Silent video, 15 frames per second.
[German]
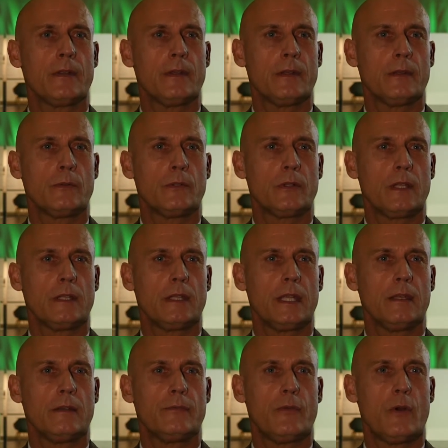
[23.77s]
äh, unter
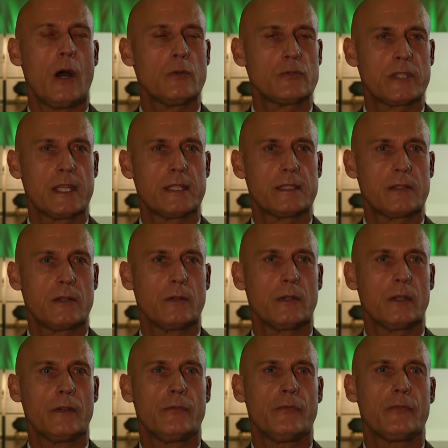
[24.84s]
den
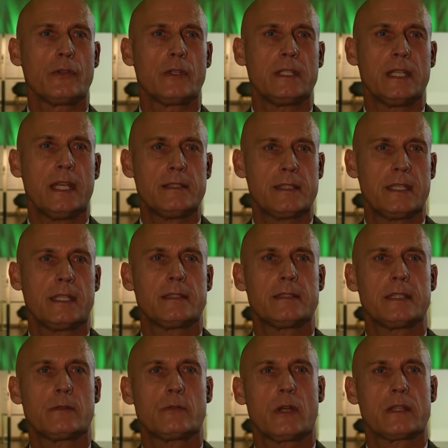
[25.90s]
Voraussetzungen für die jetzige
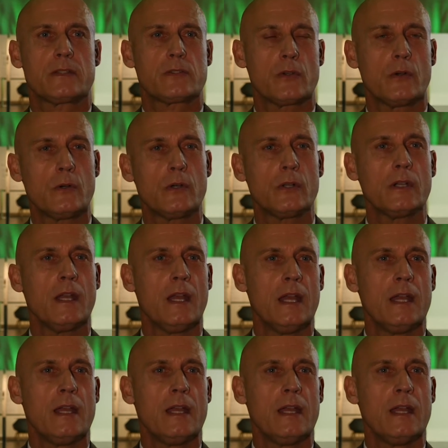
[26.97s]
Situation